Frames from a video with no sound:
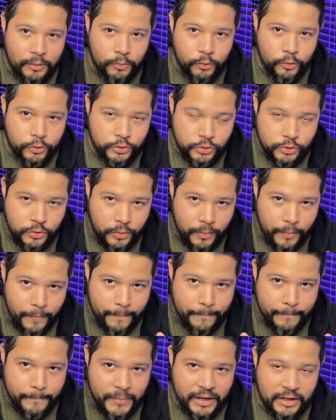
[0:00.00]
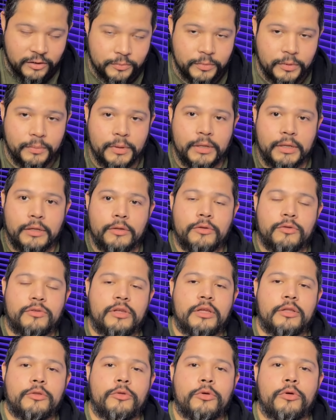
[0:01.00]
mucho más. Bienvenidos
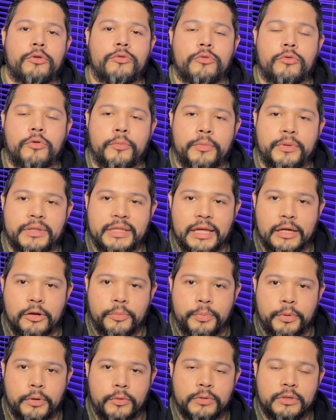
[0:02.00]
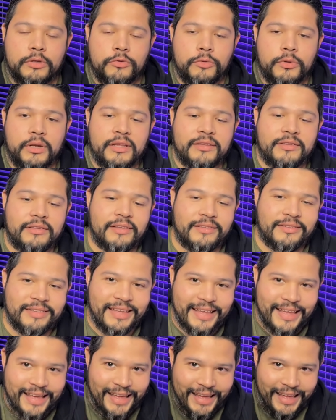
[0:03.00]
sean todos sus comentarios, preguntas, sugerencias
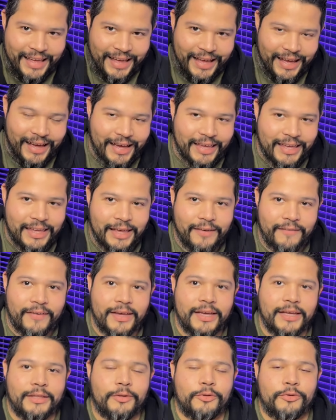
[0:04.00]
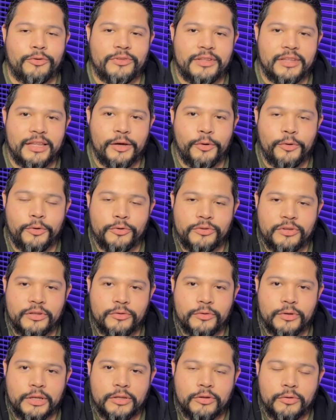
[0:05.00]
ahí abajito. Si usted aún no se ha
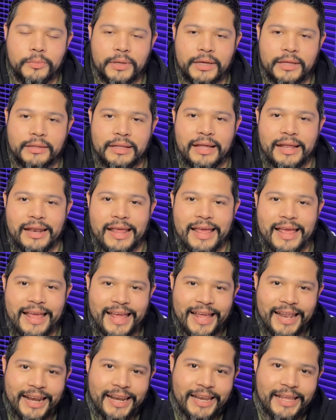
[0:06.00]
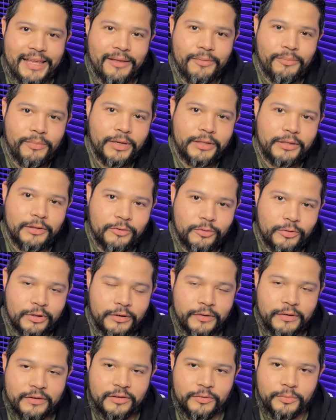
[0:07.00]
suscrito a mi canal, le invito a
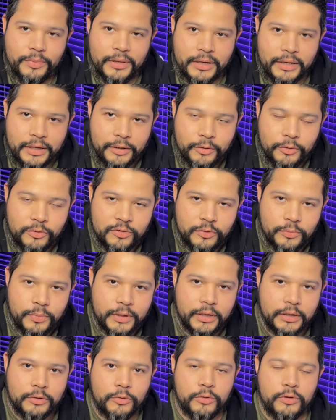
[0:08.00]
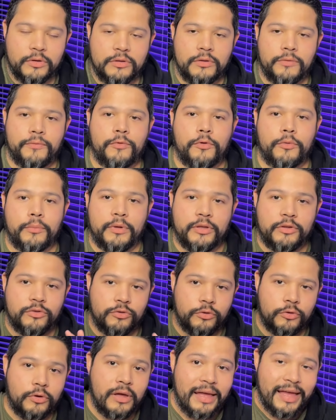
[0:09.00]
suscribirse para que no se pierda toda esa
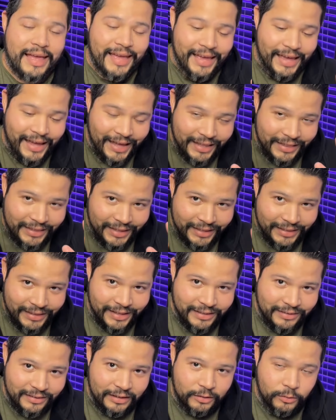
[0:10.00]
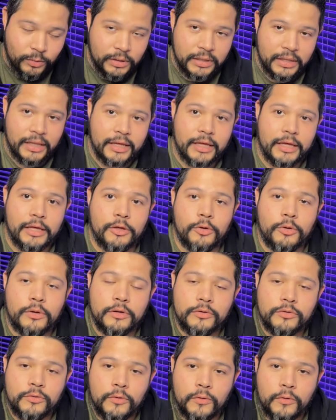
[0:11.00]
información en tendencia actualidad que yo le
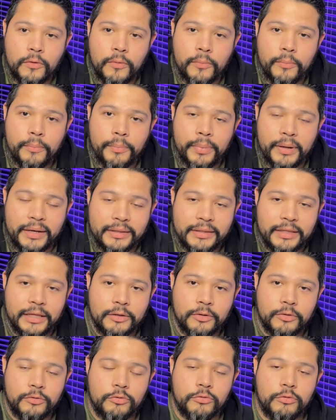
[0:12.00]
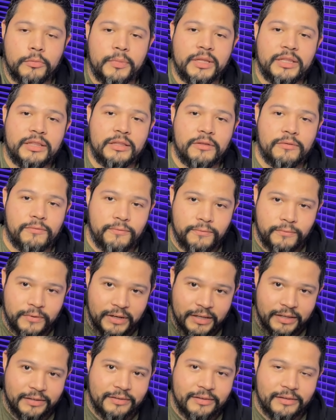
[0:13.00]
estoy compartiendo y sumamente
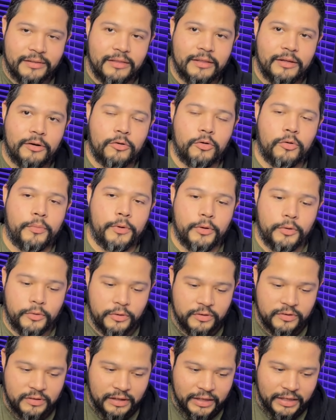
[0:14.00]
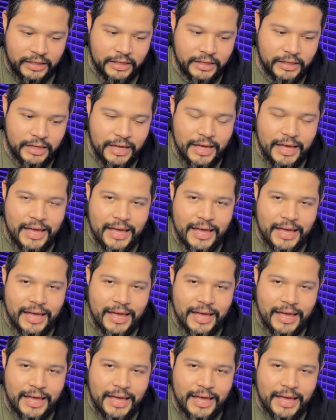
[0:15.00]
feliz de tenerlo conmigo desde aquí